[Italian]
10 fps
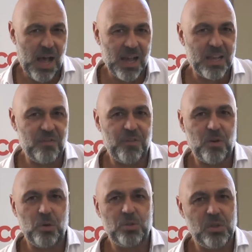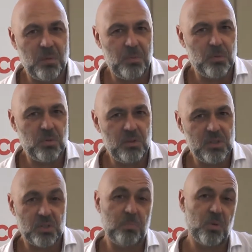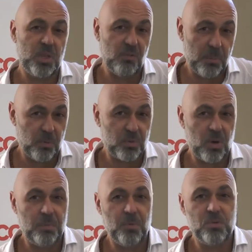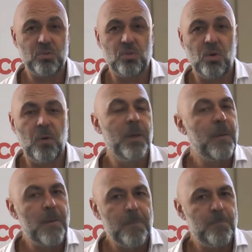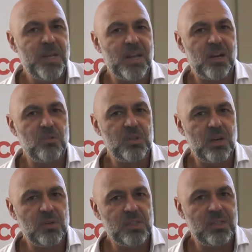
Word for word: anche feroci dal punto di vista sportivo e purtroppo non solo. Bene, a raccontare questi